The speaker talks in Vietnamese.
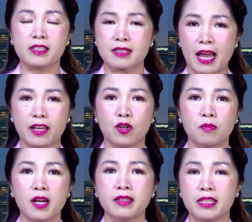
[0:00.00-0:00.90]
xài không
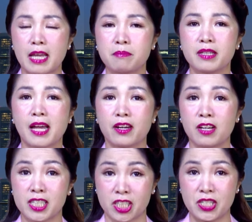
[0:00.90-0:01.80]
hết thì đâm ra nó
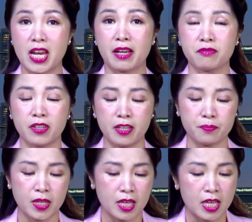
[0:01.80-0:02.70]
là sự lãng phí
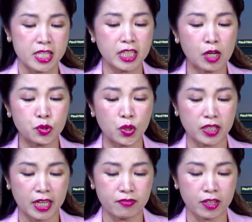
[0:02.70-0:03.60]
nhưng câu chuyện
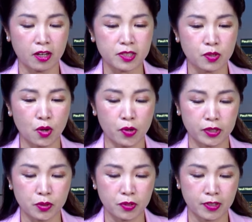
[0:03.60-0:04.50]
này về Costco nè
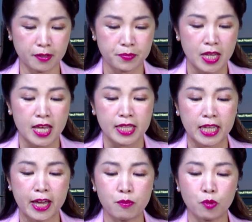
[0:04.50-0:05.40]
thưa quý vị
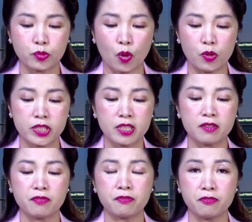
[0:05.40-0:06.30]
theo một tổ chức
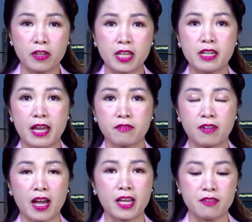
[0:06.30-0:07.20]
phi đảng
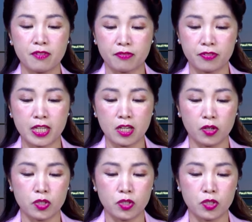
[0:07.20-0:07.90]
phái và phi lợi